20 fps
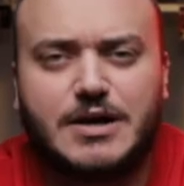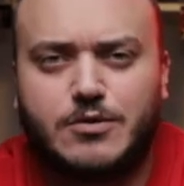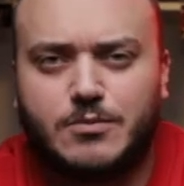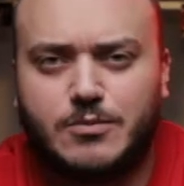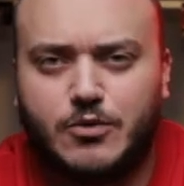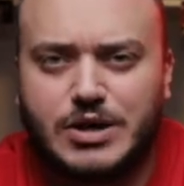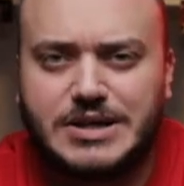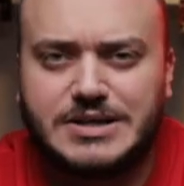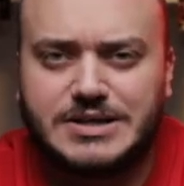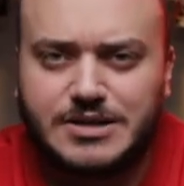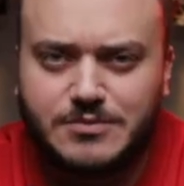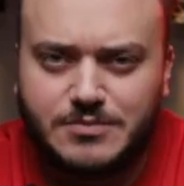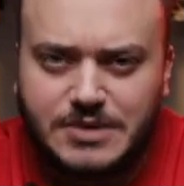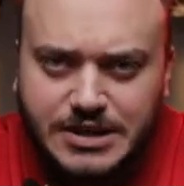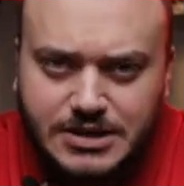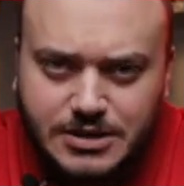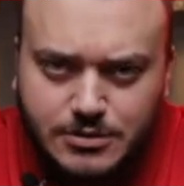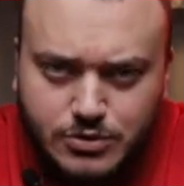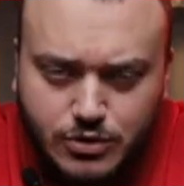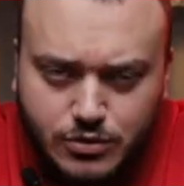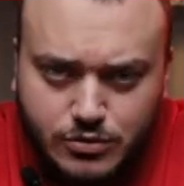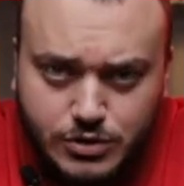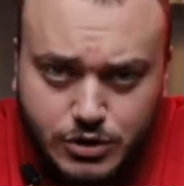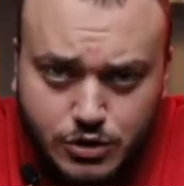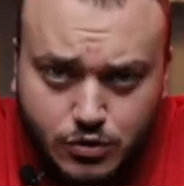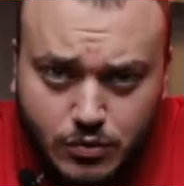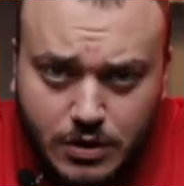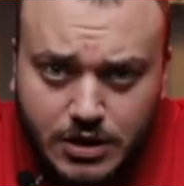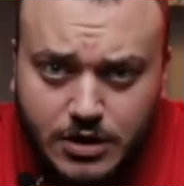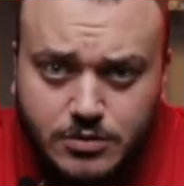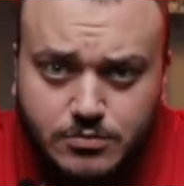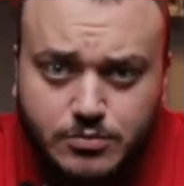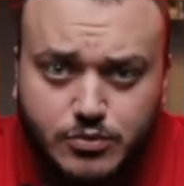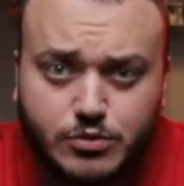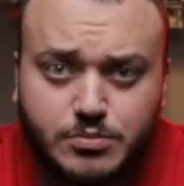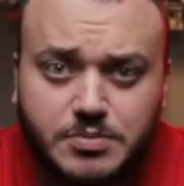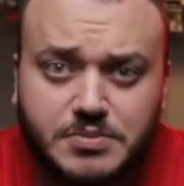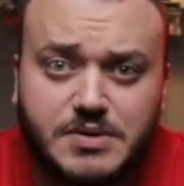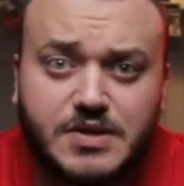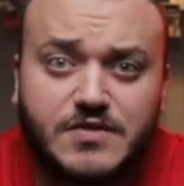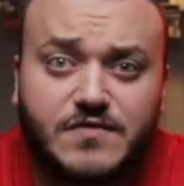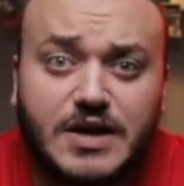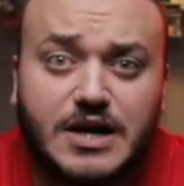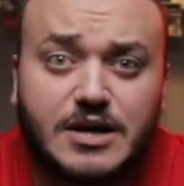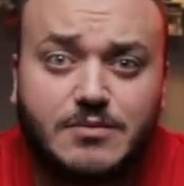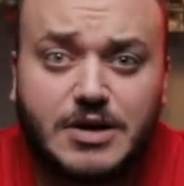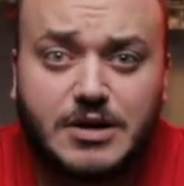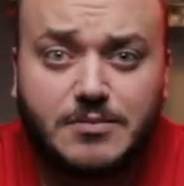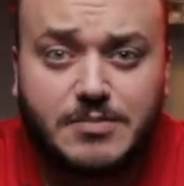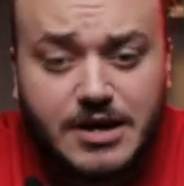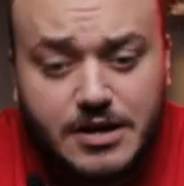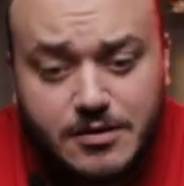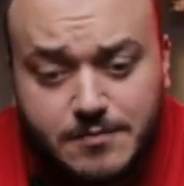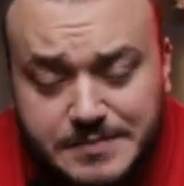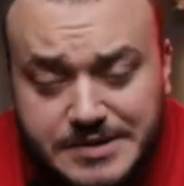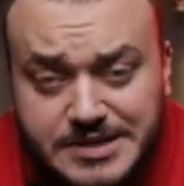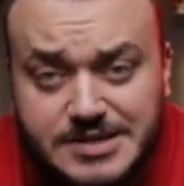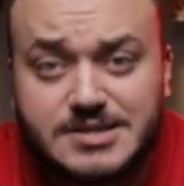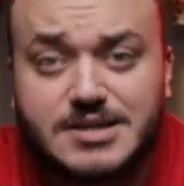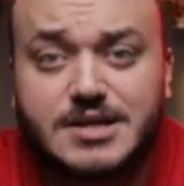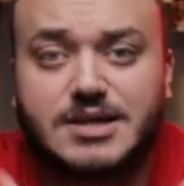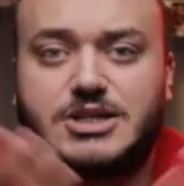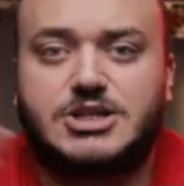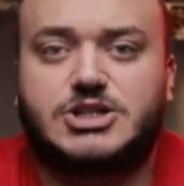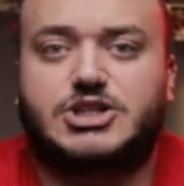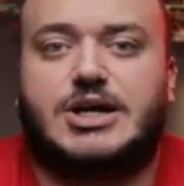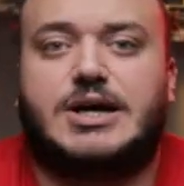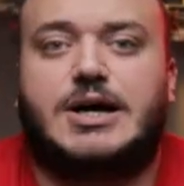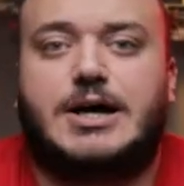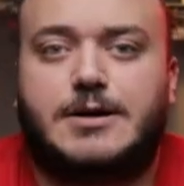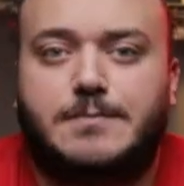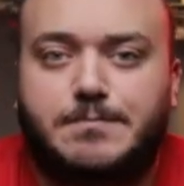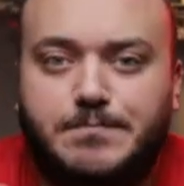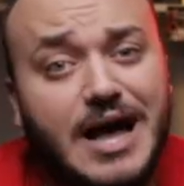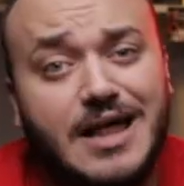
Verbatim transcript: مواد كيميائيه بتكون جوا الانبوب بتتفاعل مع بعض تصدر اشعاع